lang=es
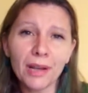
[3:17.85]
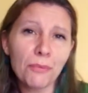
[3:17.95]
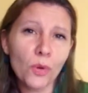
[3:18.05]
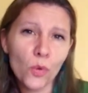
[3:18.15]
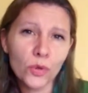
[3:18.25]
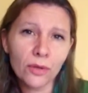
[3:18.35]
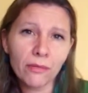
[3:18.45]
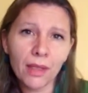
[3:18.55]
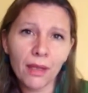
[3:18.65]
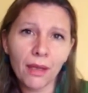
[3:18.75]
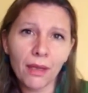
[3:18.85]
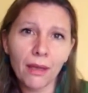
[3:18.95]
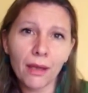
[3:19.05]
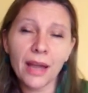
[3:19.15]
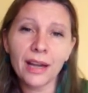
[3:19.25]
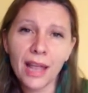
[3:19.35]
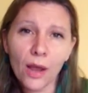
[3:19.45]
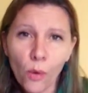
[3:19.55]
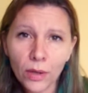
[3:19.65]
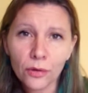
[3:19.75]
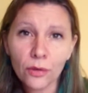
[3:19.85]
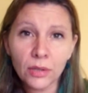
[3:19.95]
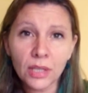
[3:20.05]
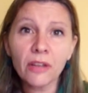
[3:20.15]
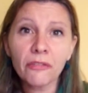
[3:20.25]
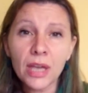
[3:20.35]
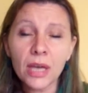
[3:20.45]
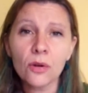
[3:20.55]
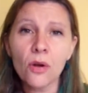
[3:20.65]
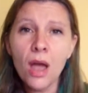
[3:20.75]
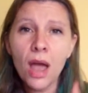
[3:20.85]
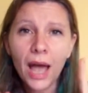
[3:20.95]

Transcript: en la producción de Canales de Encuentro, donde está Fierro,